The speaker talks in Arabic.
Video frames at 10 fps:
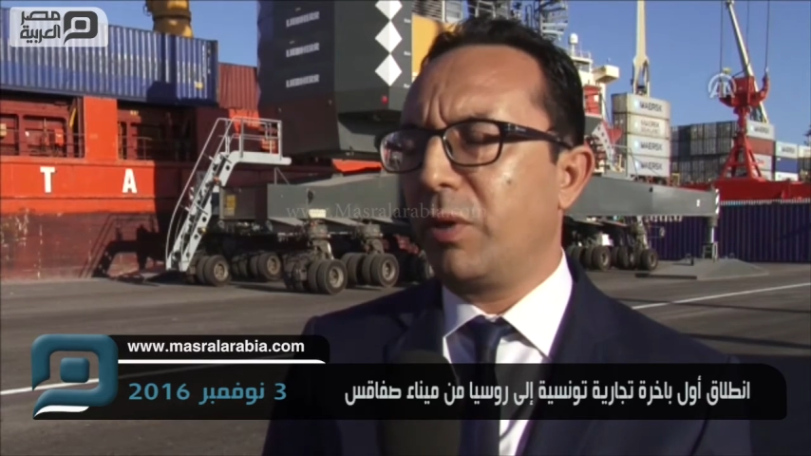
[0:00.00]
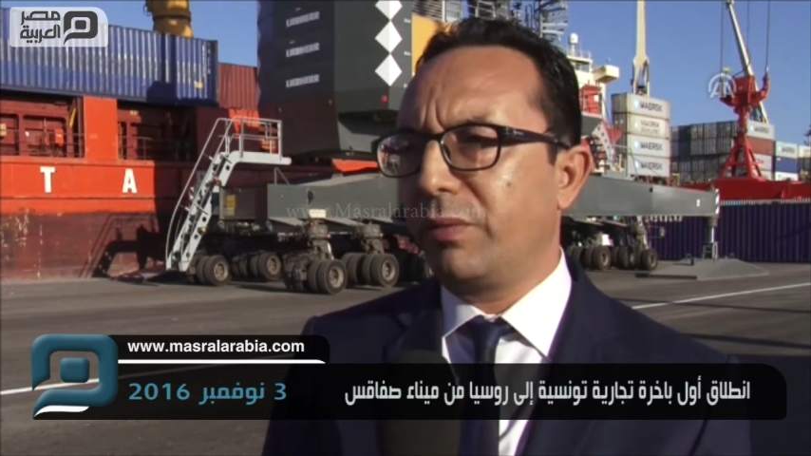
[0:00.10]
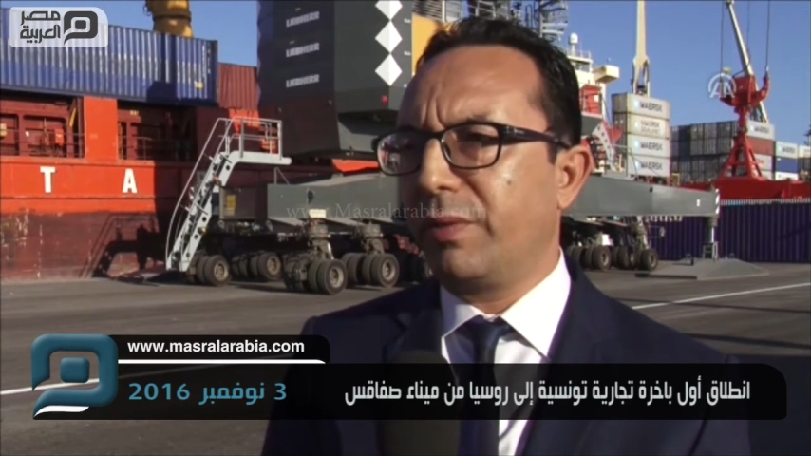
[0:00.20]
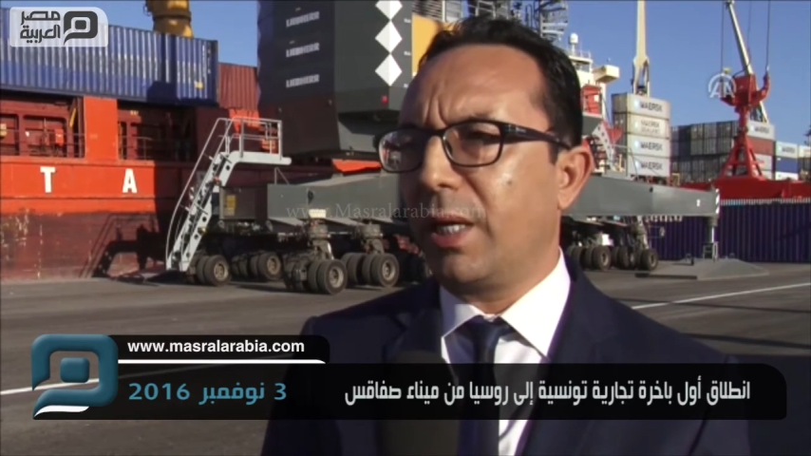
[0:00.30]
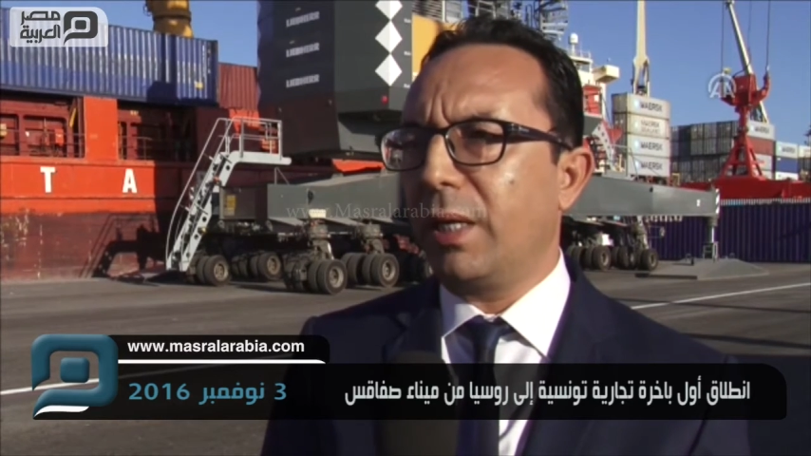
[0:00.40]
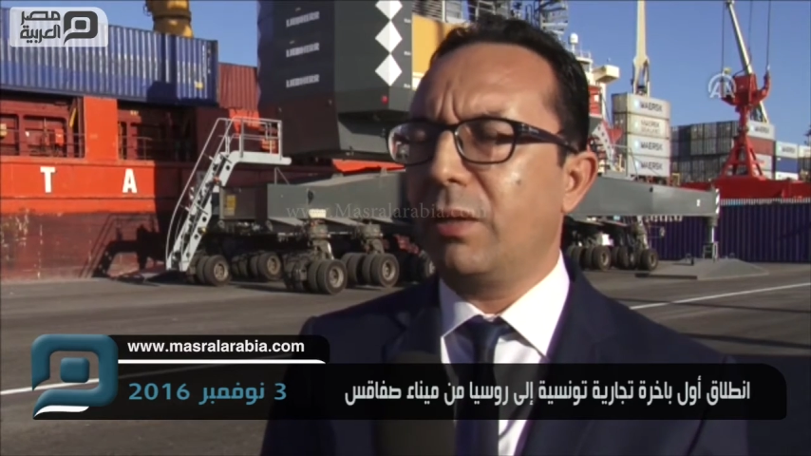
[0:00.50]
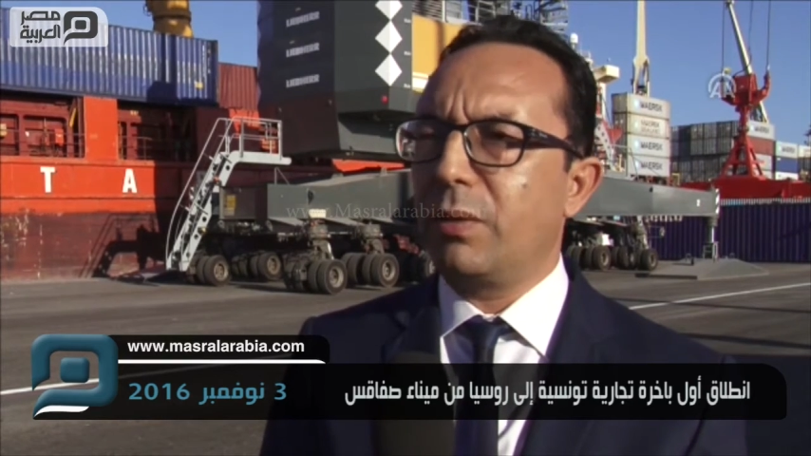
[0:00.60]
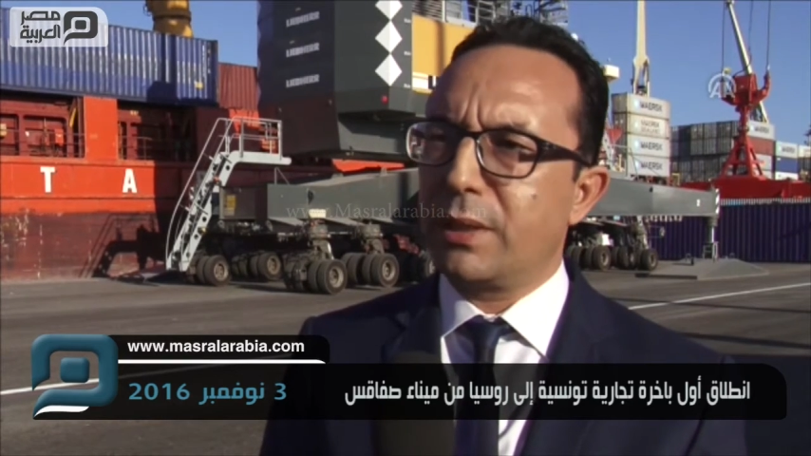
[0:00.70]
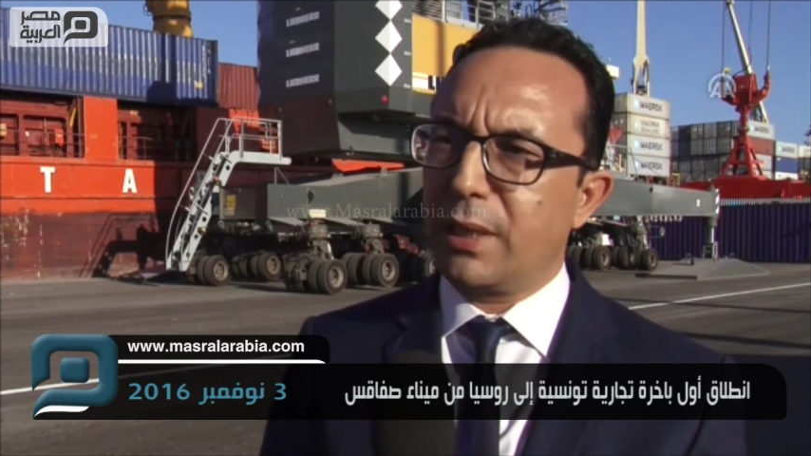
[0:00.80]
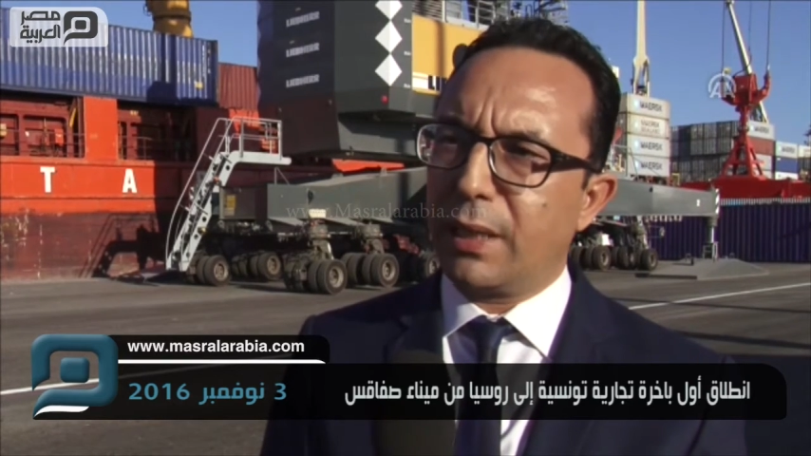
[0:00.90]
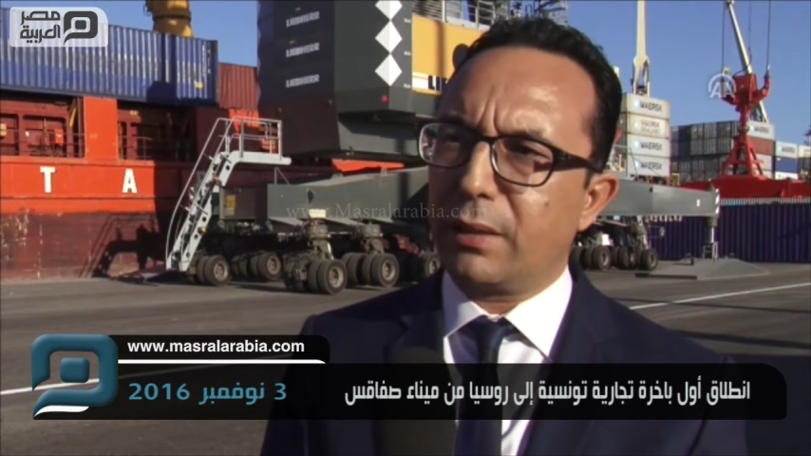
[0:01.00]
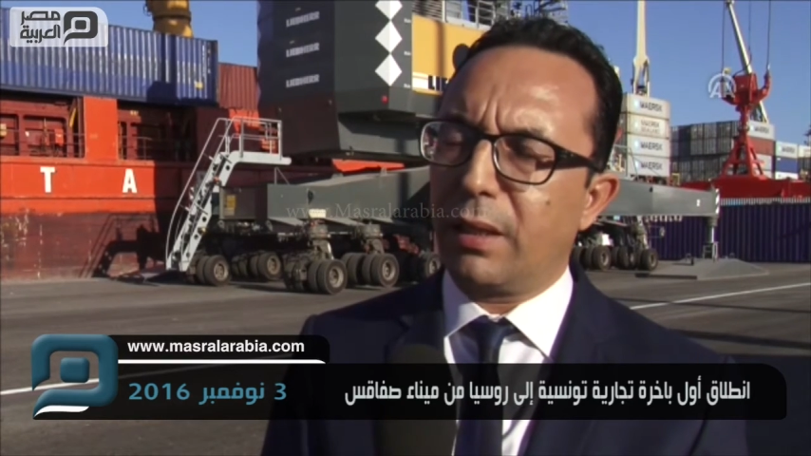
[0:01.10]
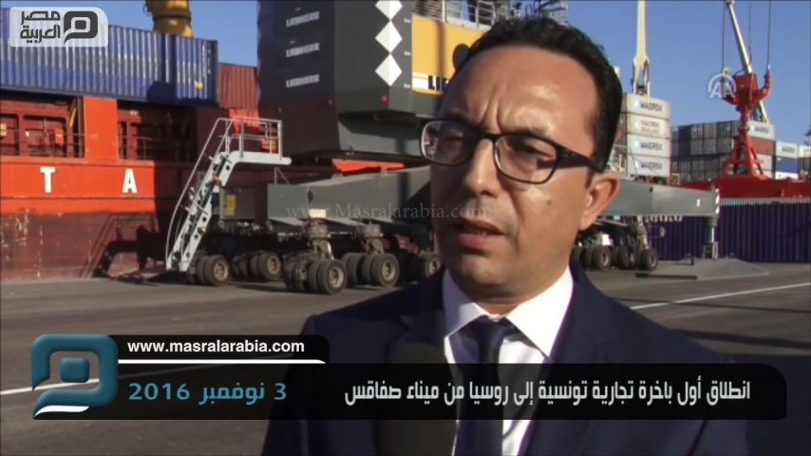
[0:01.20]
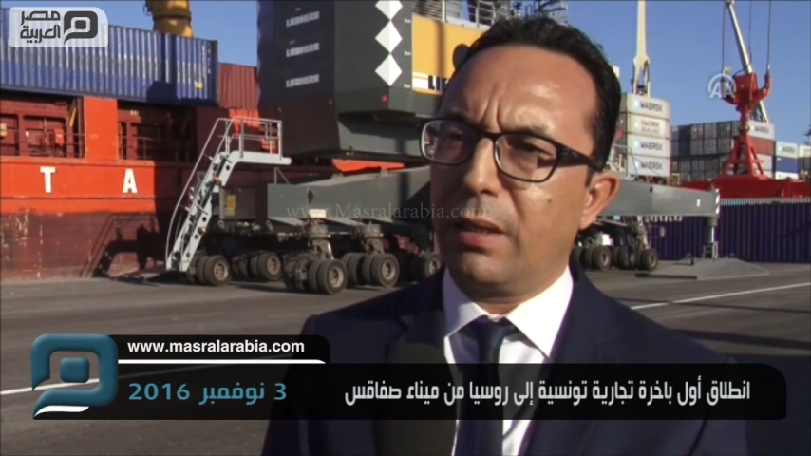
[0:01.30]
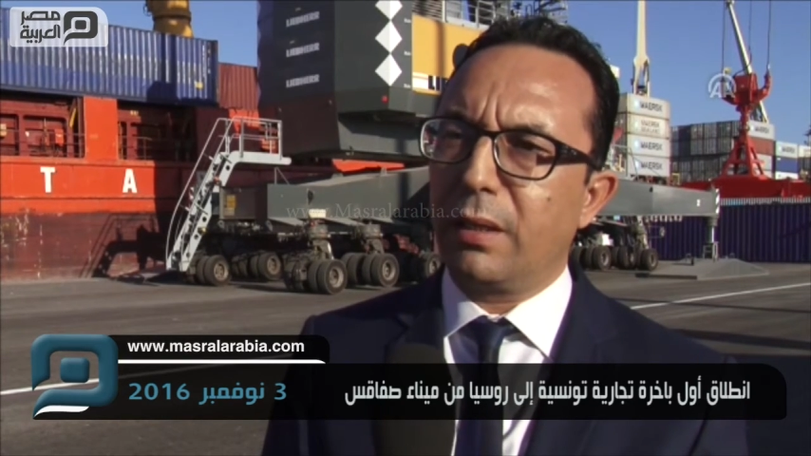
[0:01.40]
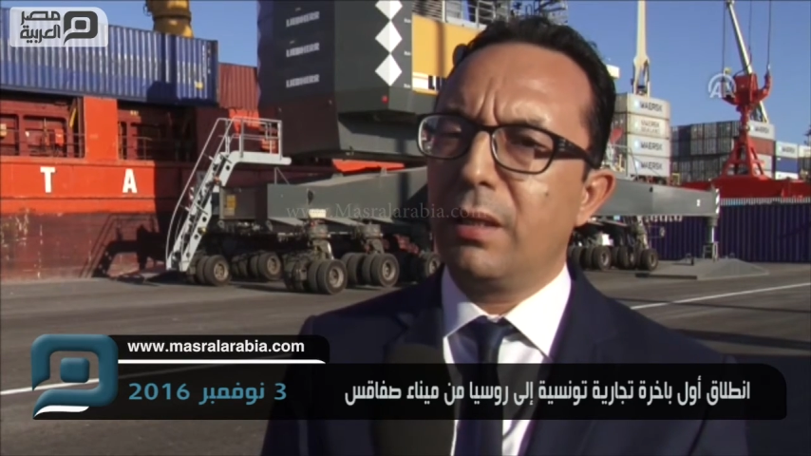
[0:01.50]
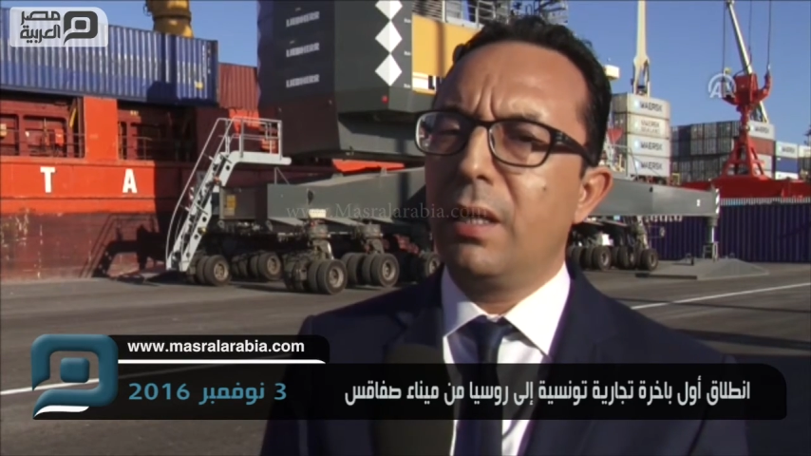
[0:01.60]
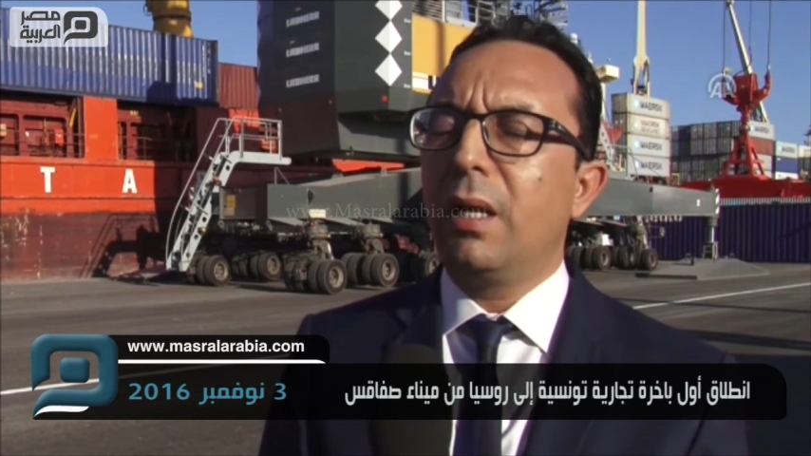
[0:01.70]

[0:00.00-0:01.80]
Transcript: مواد فلاحيه وصناعات غذائيه